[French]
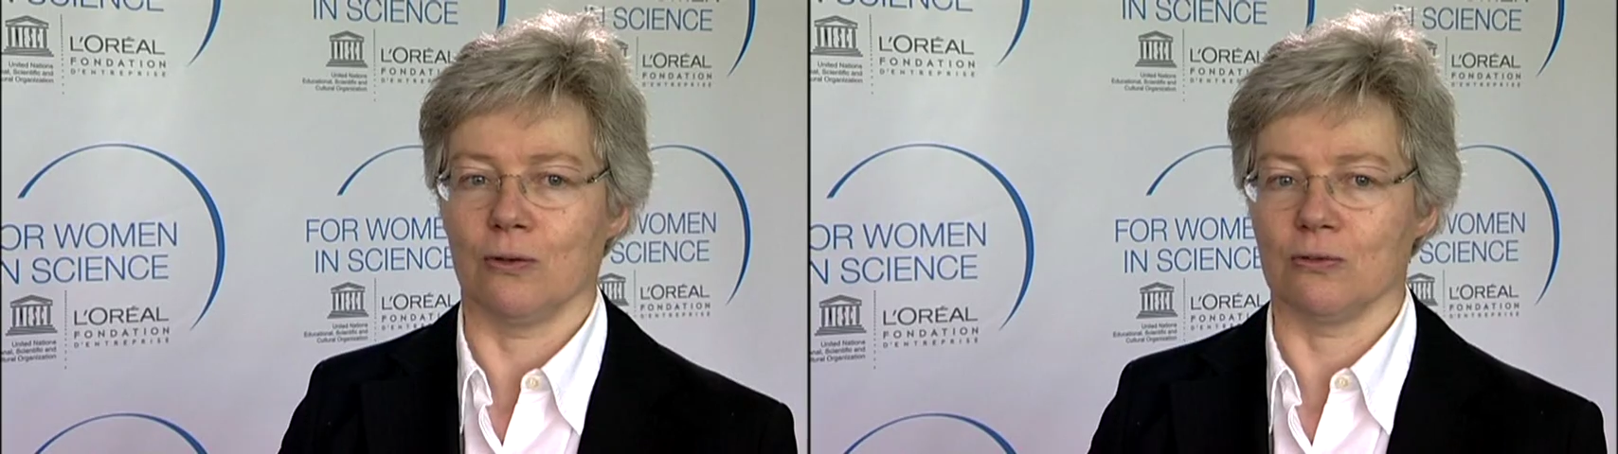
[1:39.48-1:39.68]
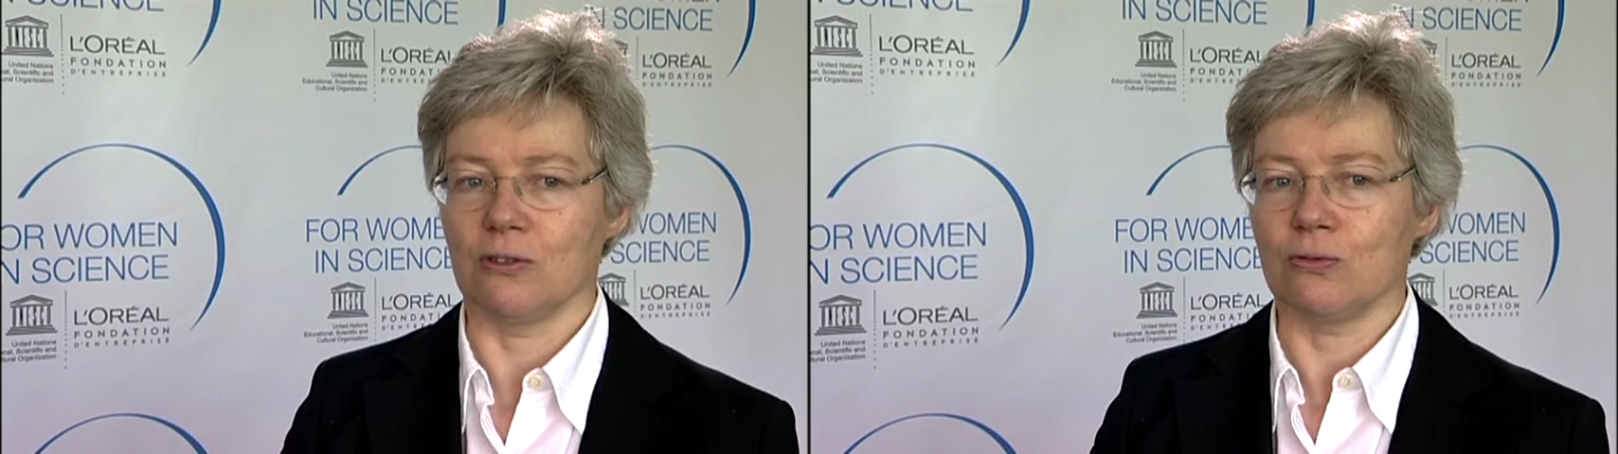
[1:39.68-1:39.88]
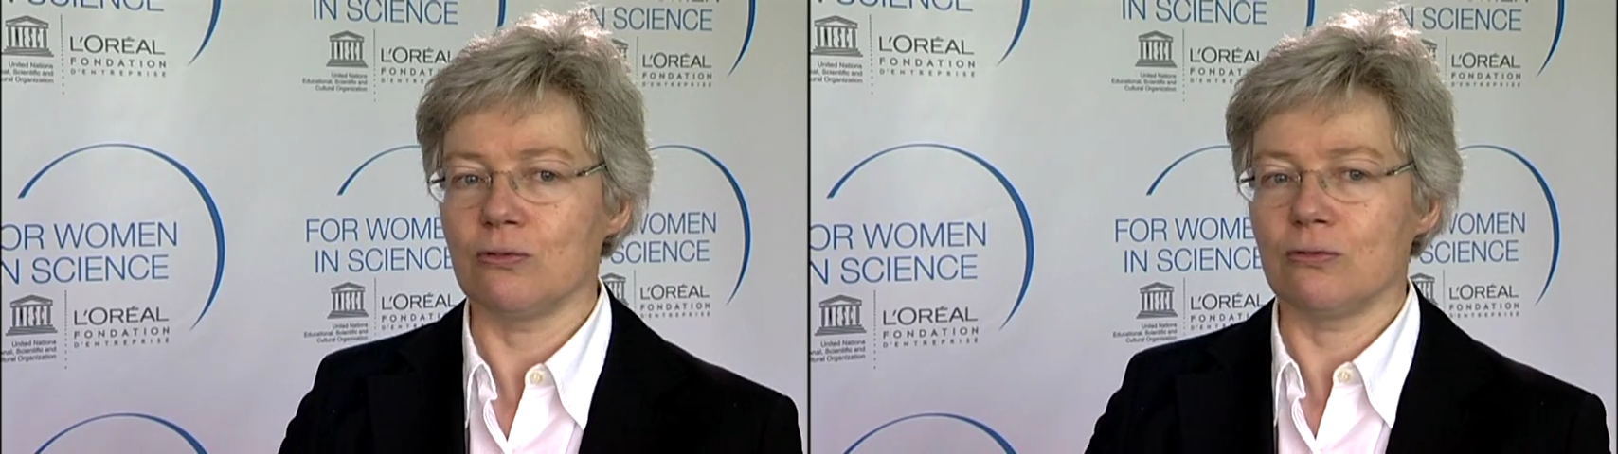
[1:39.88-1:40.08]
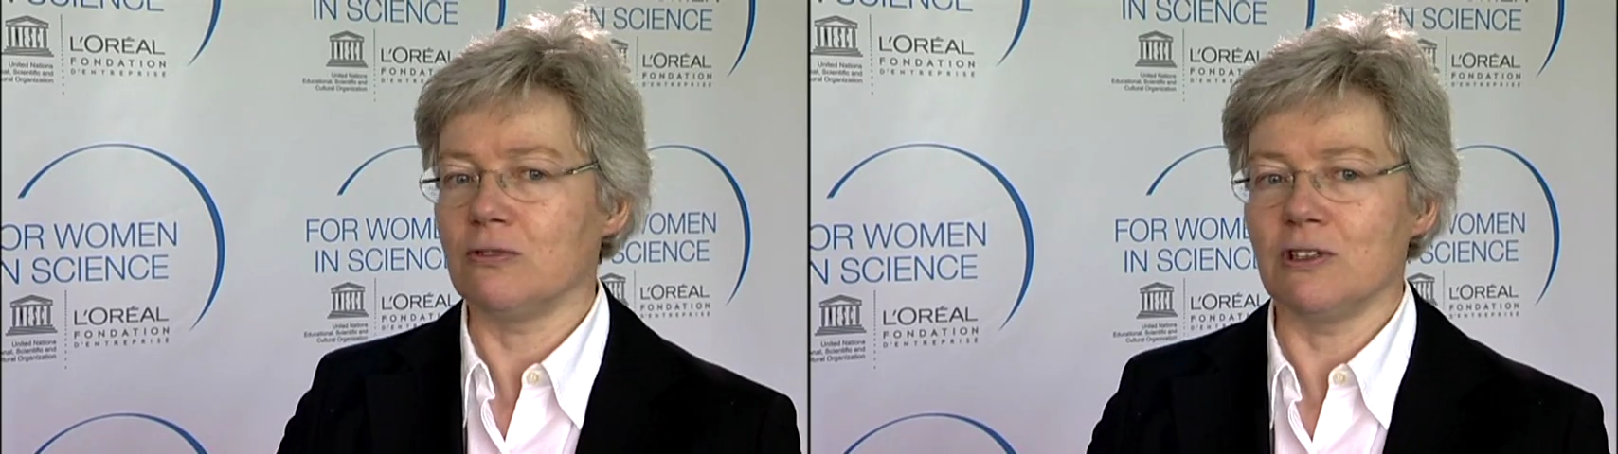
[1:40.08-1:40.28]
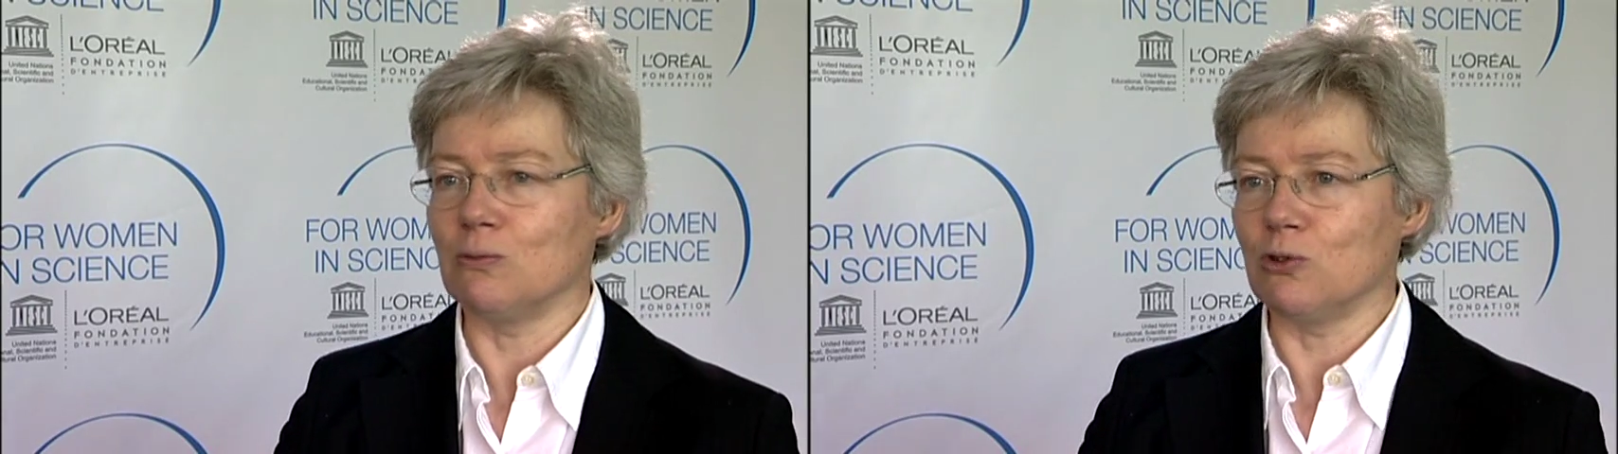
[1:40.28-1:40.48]
On a tous
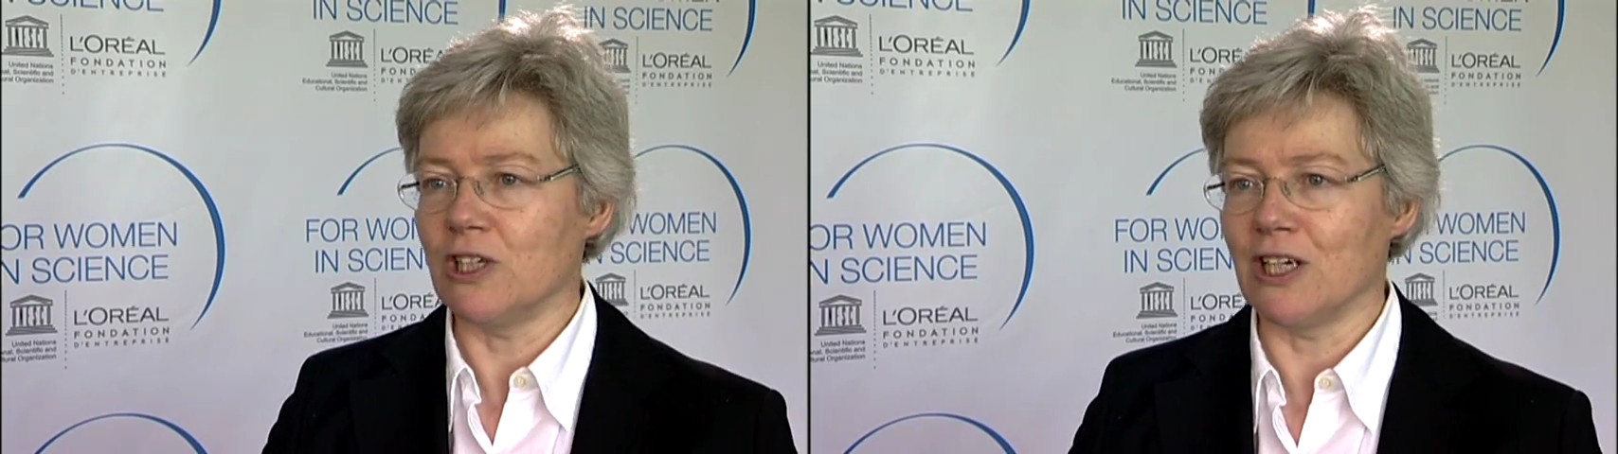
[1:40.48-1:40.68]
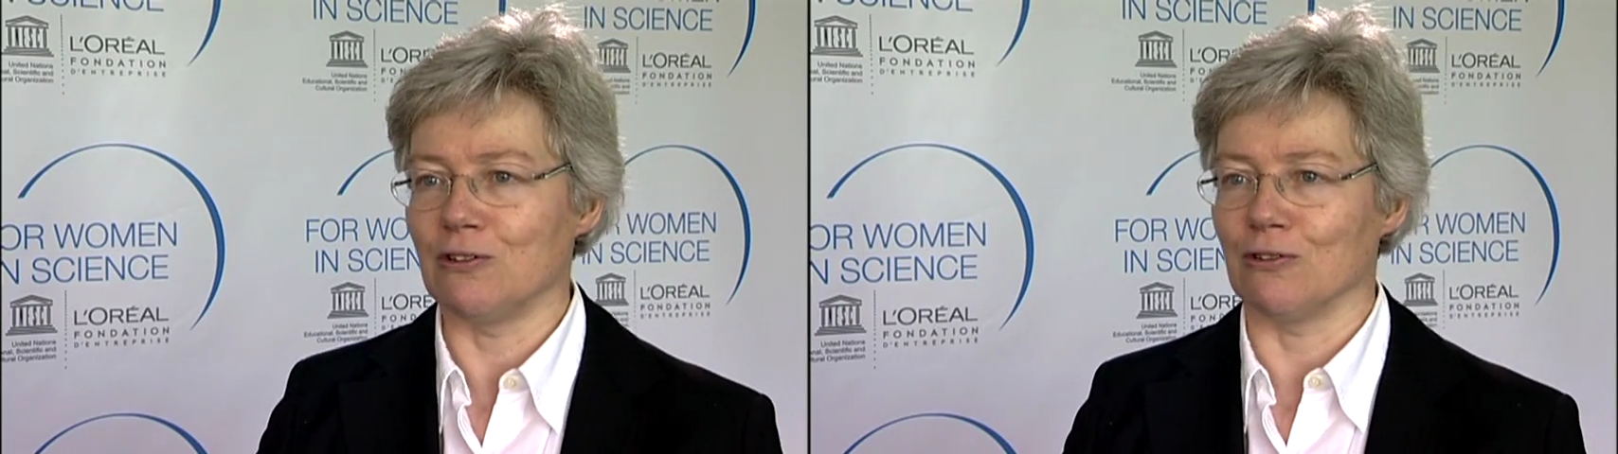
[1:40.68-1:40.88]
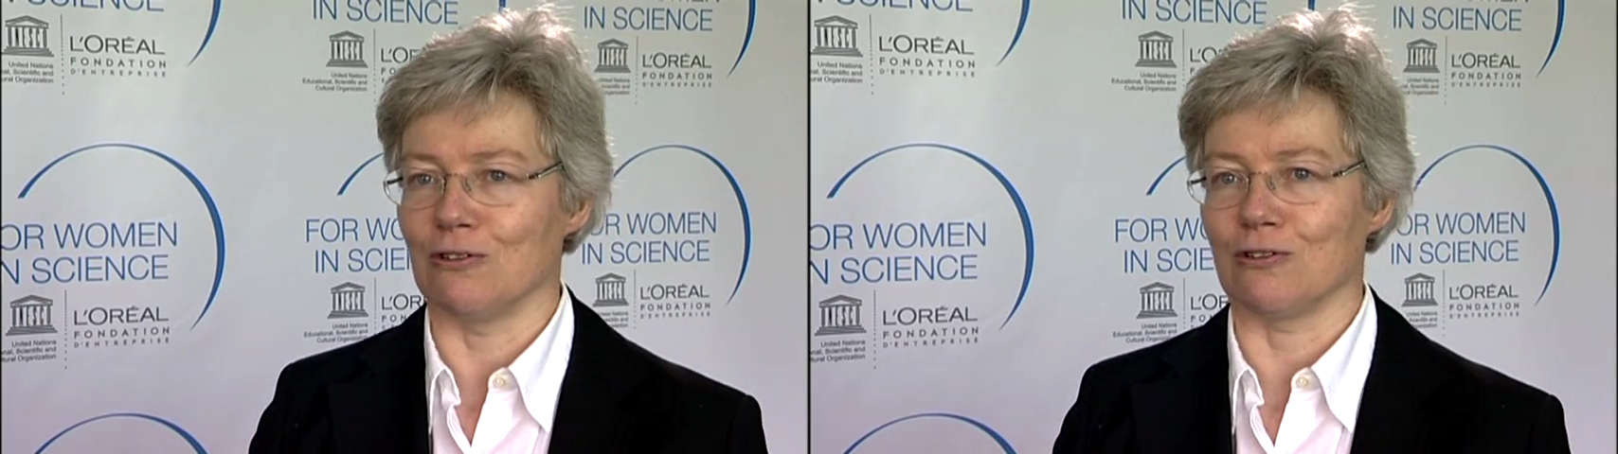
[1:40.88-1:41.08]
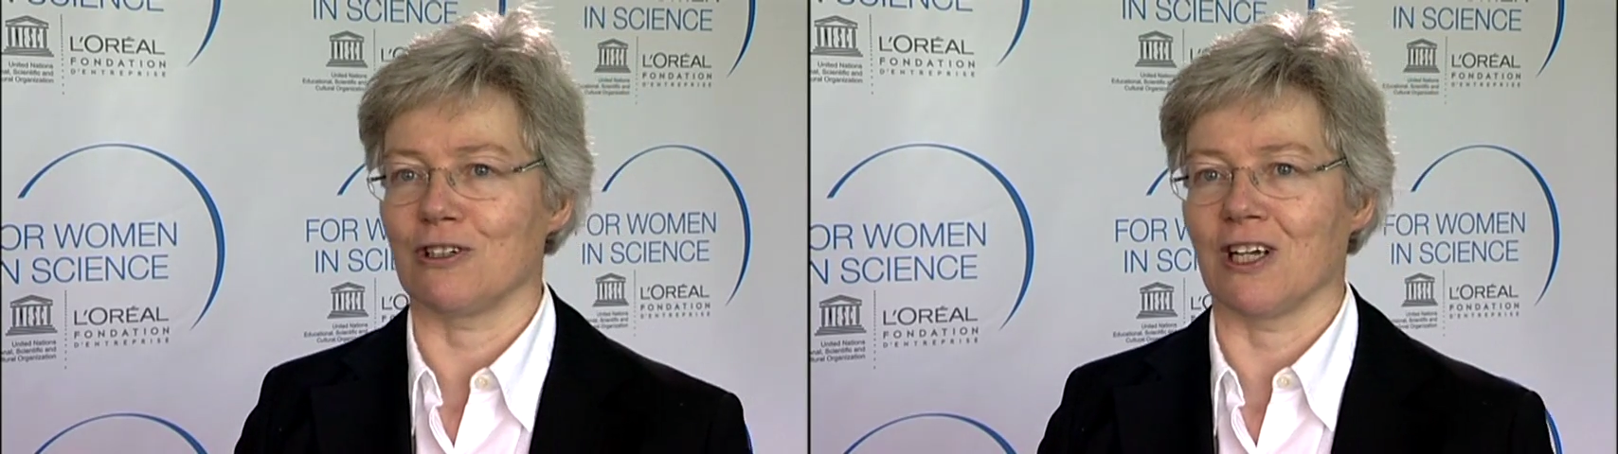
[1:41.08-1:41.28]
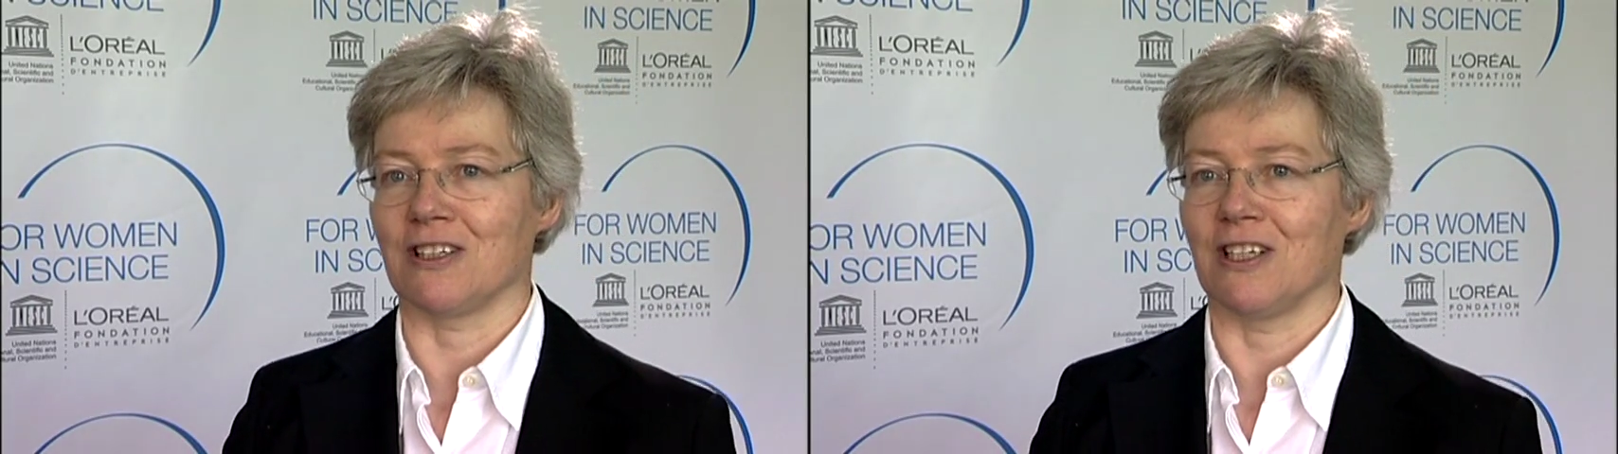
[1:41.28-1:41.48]
des modèles dans
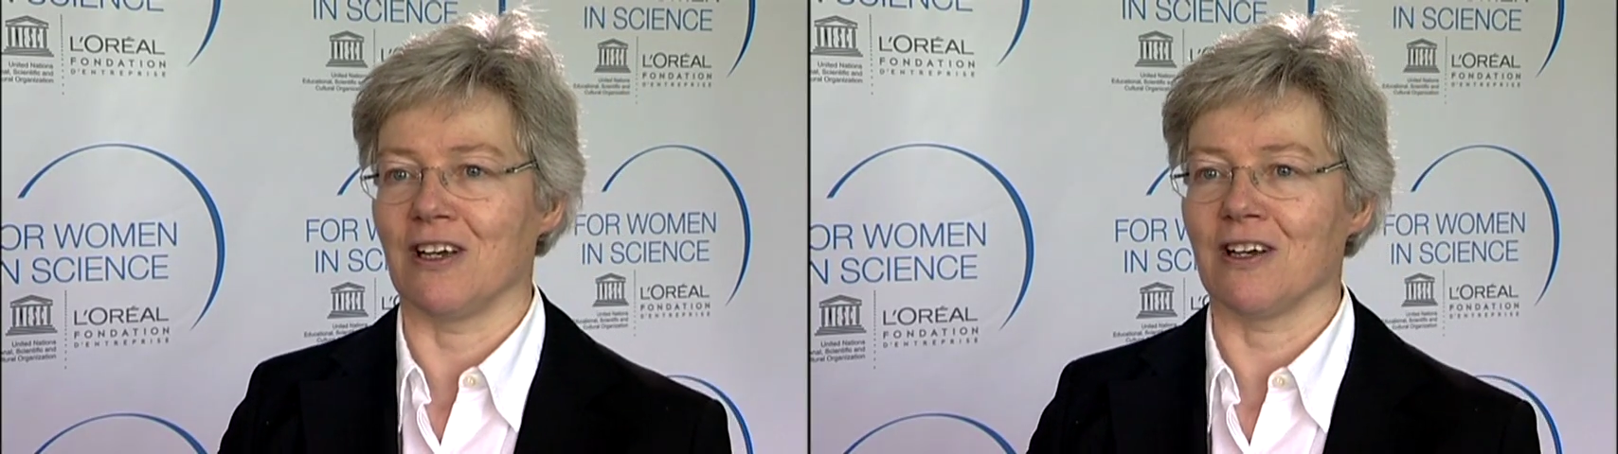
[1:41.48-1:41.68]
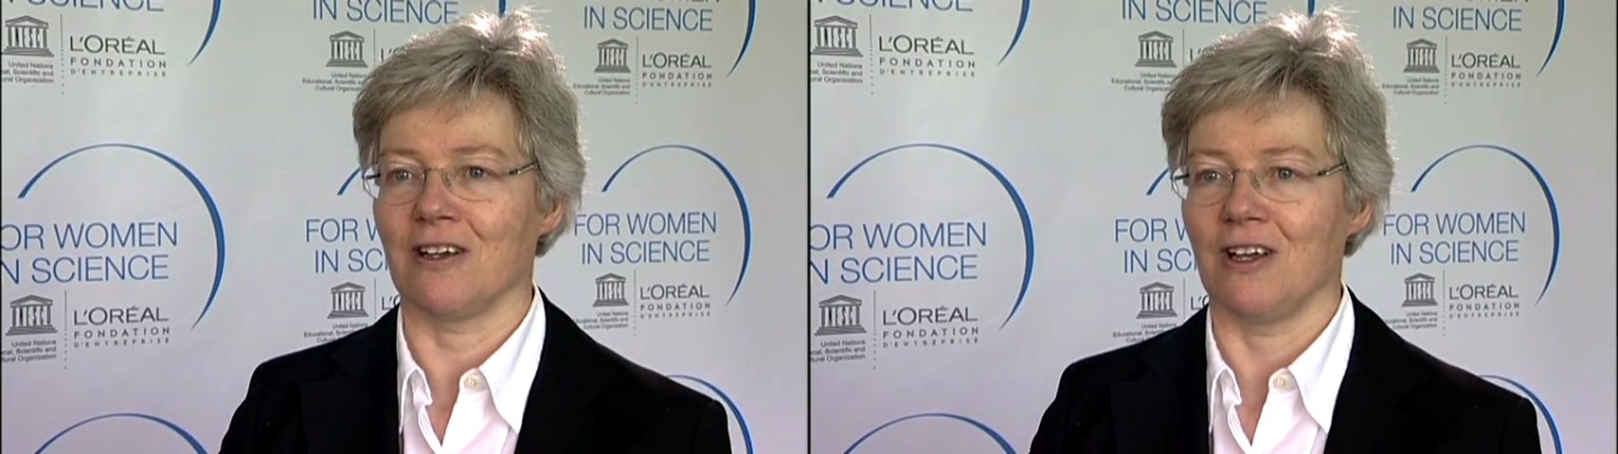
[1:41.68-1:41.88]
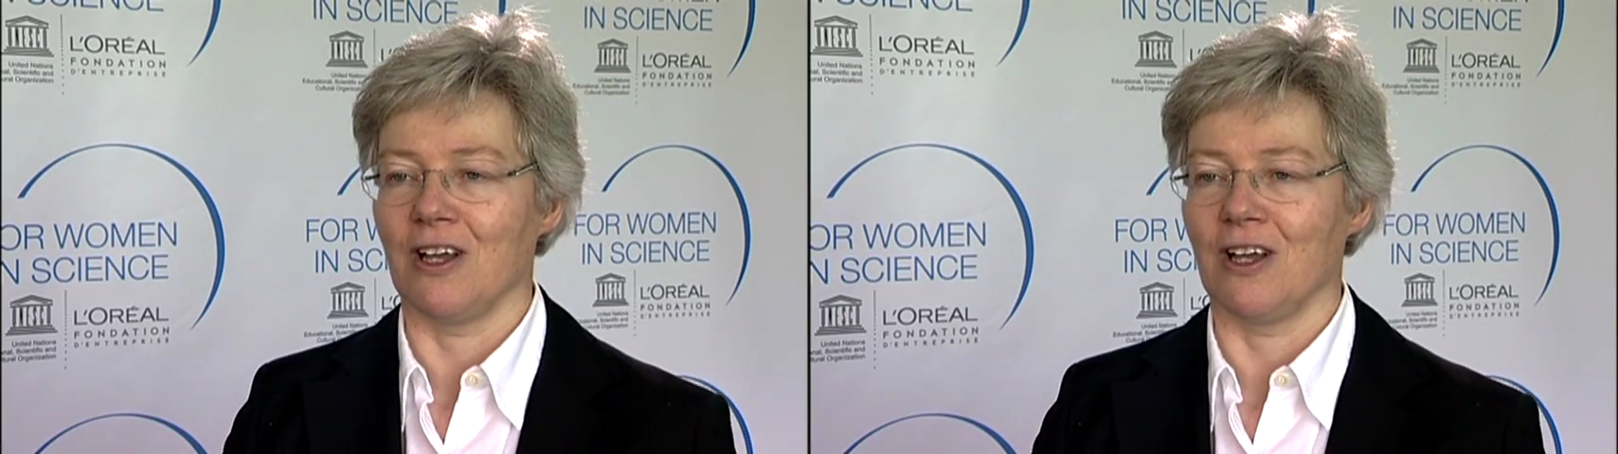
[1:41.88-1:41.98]
notre carrière